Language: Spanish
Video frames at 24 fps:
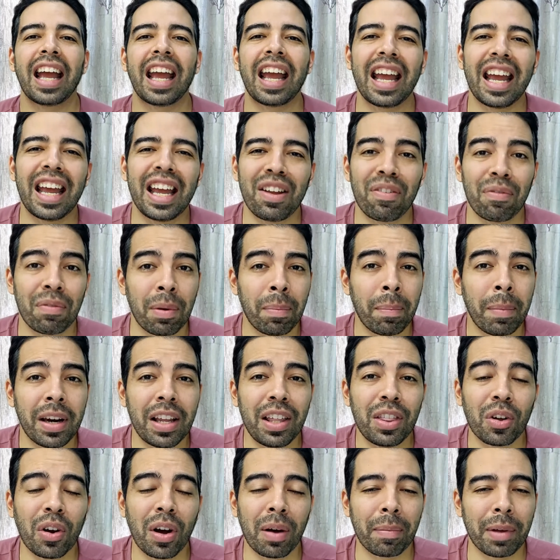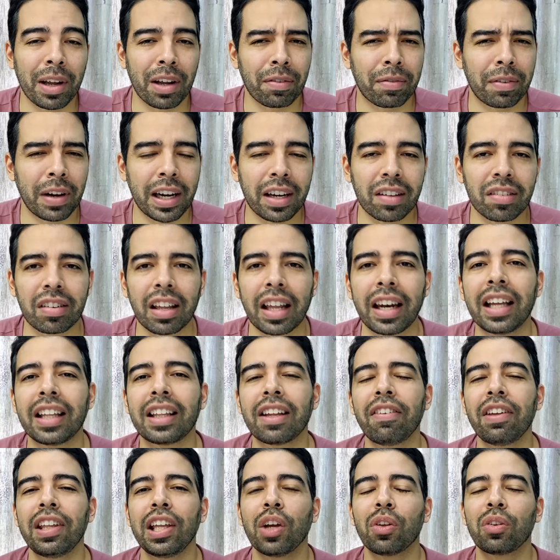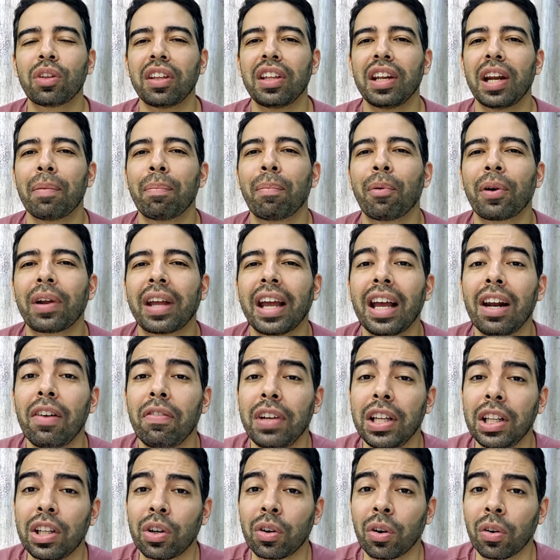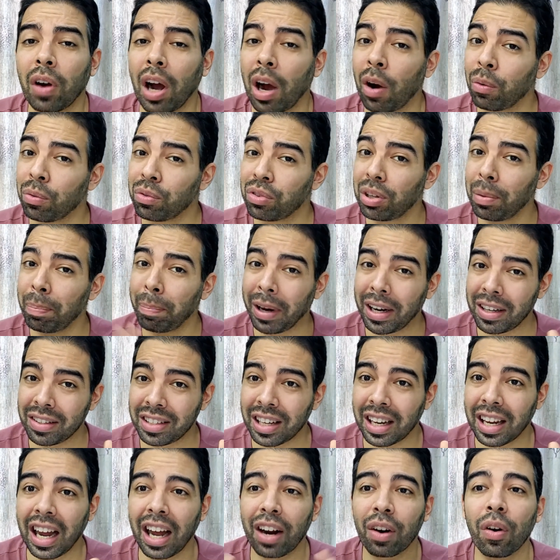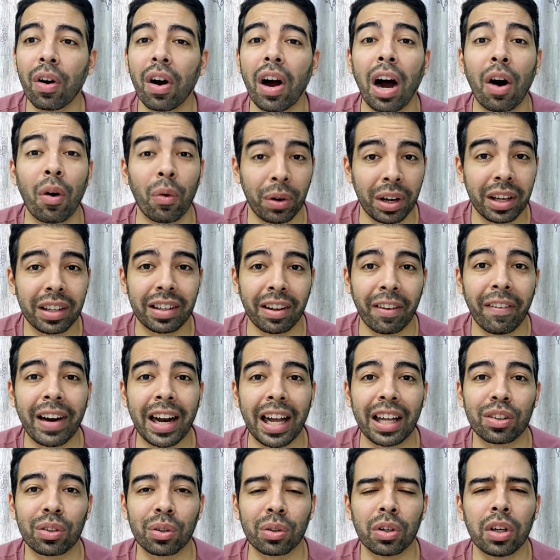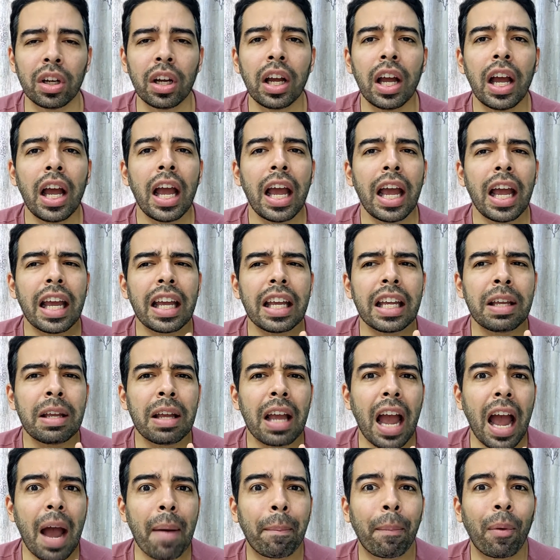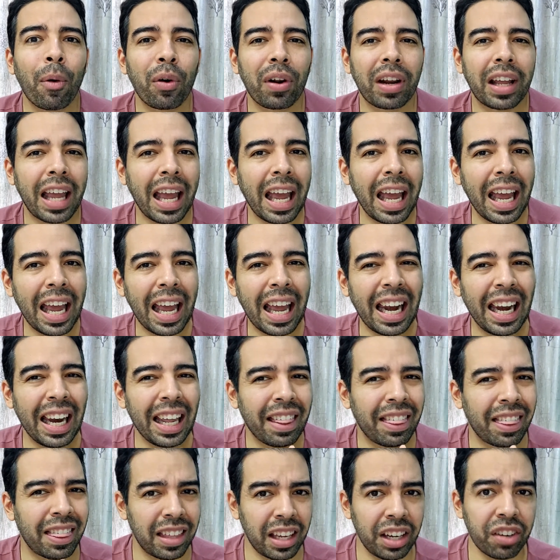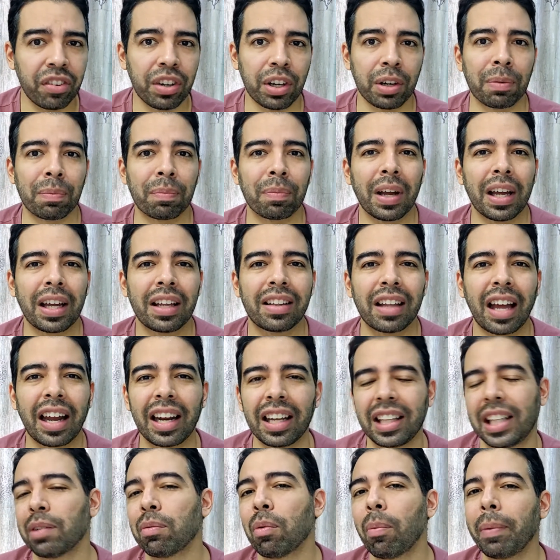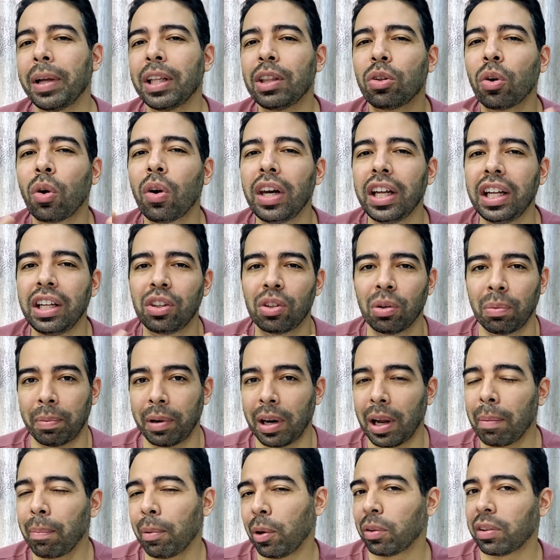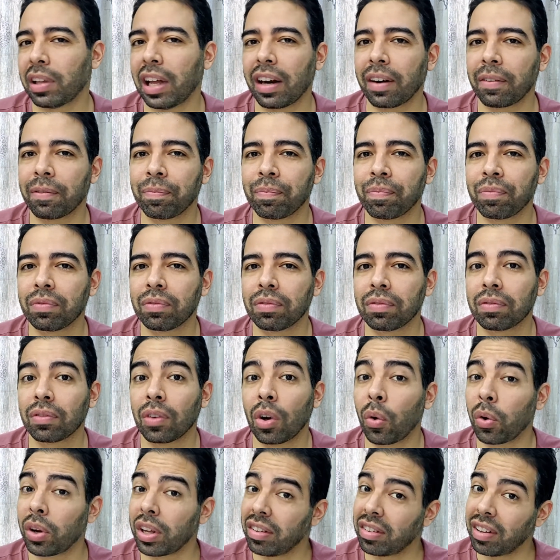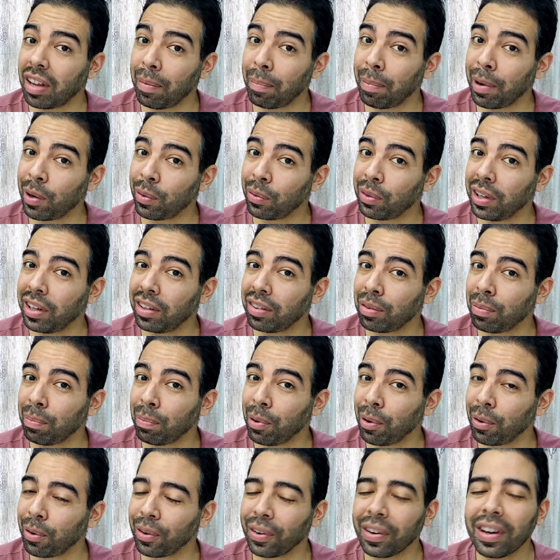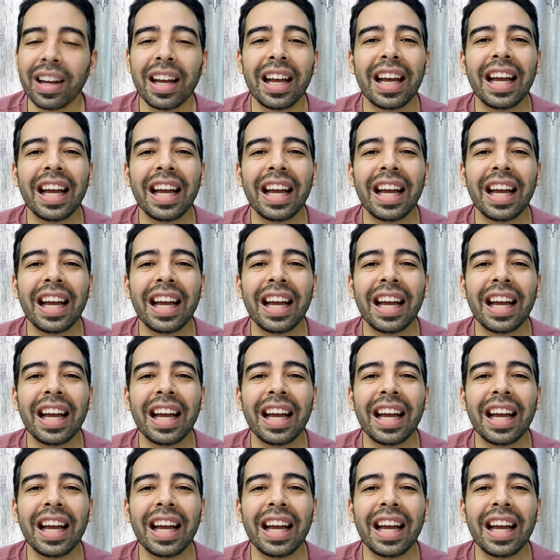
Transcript: Hey, bienvenido a Miguel Finance. En este video te diré por qué el Bitcoin, aún si parece caro, aún está barato y por qué el Ethereum está en este momento listo para explotar o quizás para hundirse un poco.